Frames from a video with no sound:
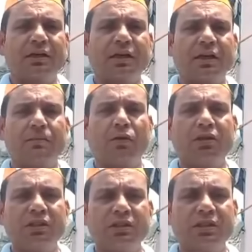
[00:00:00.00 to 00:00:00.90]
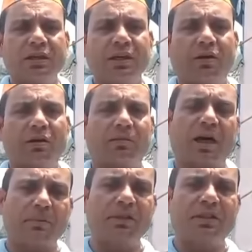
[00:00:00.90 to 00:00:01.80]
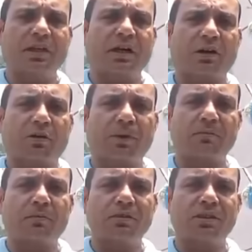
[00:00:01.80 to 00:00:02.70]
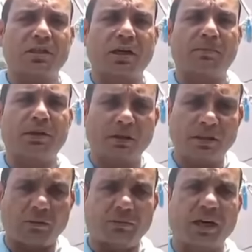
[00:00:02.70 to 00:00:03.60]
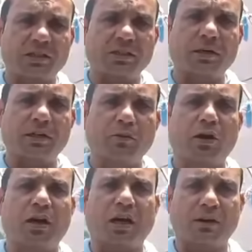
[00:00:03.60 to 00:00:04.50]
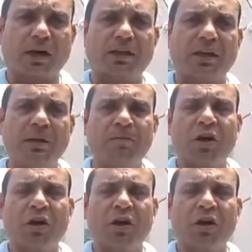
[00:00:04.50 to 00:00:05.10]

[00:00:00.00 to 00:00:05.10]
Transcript: कि मोदी जी के और धामी जी के कार्यों पर जनता बद्रीनाथ विधानसभा की मोहर लगाने वाली है